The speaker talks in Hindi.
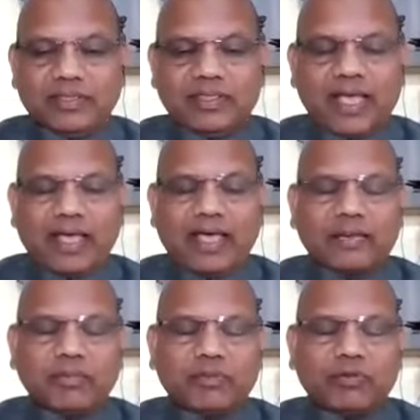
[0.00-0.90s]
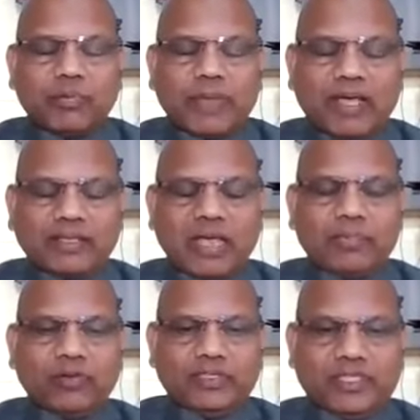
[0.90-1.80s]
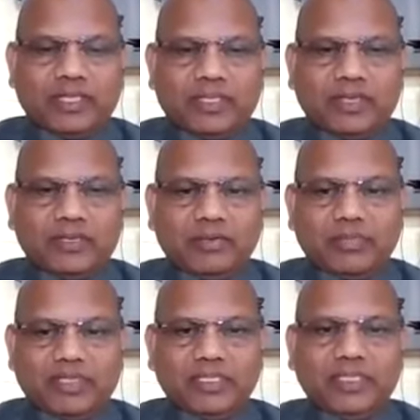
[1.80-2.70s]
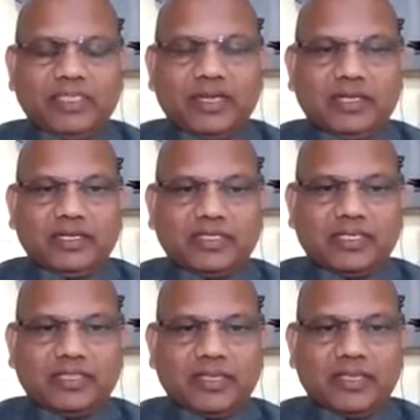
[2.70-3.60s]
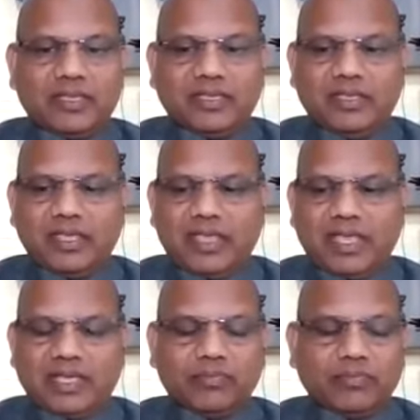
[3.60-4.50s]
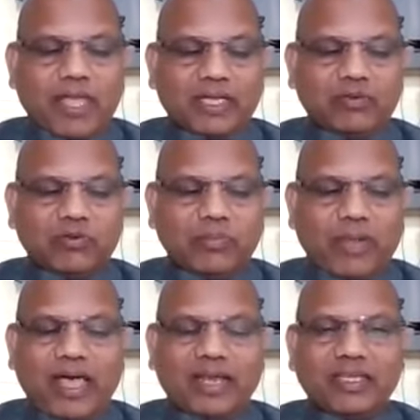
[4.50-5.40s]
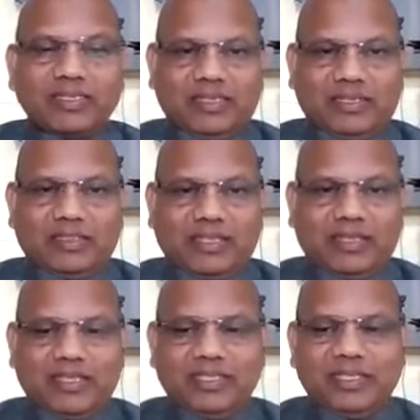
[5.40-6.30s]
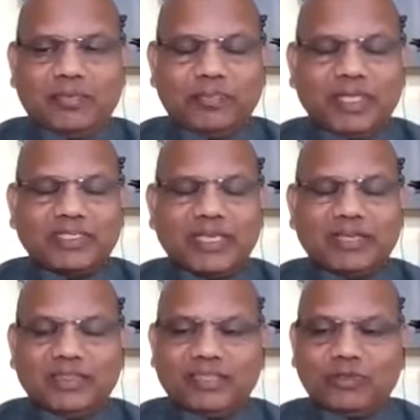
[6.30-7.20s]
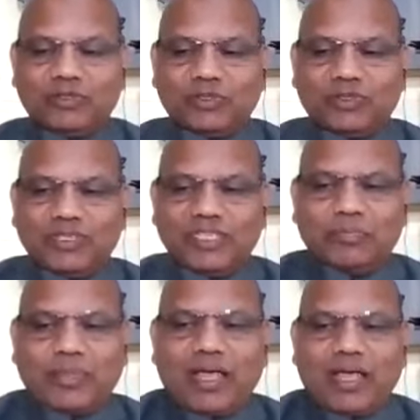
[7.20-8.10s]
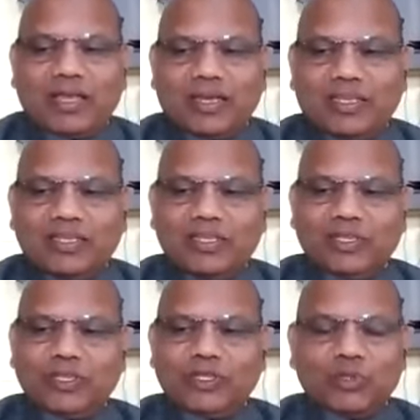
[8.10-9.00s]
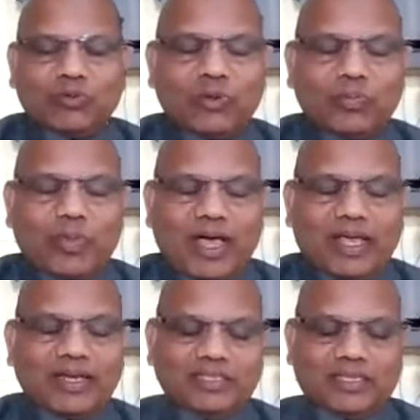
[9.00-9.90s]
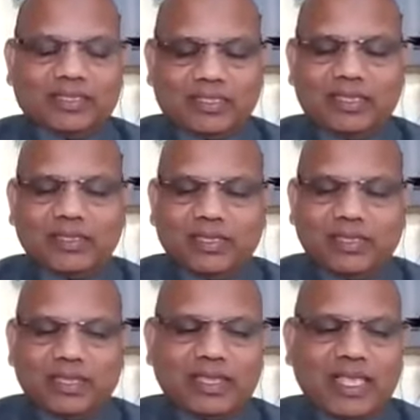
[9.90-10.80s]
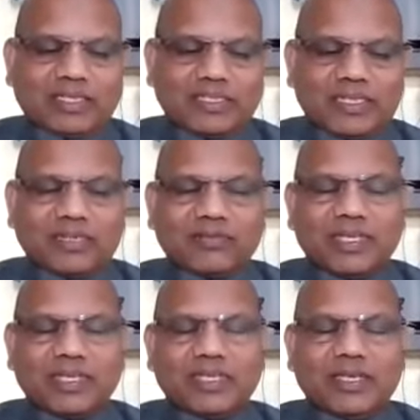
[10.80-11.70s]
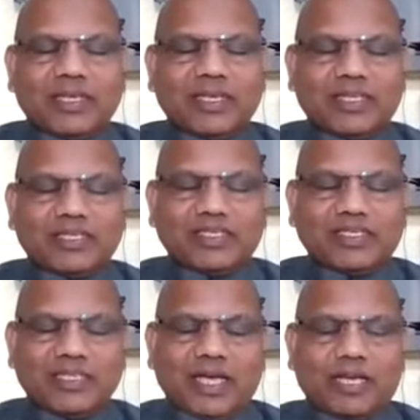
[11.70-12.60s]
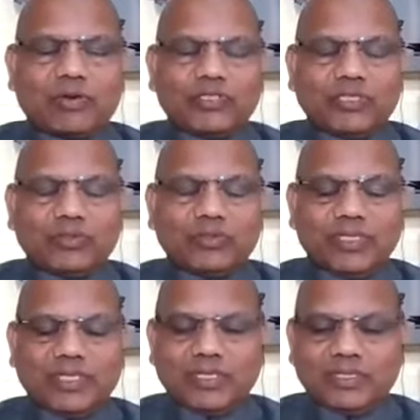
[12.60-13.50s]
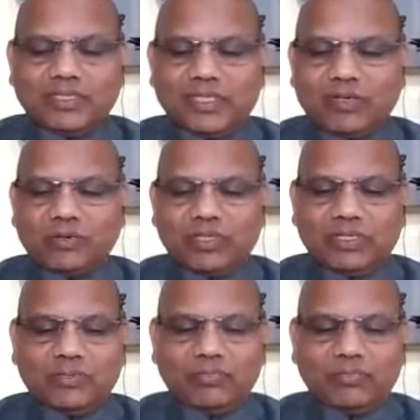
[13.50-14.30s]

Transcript: ध्यान में वो बाधा पहुंचाता है बस इतना कर सकता है बाकी वो मार नहीं सकता यदि हम पहचानते हैं उसको कि ये मार है तो वो मार नहीं सकता एक्सीडेंट वगैरह अन्य किसी कारणों से होते हैं या कोई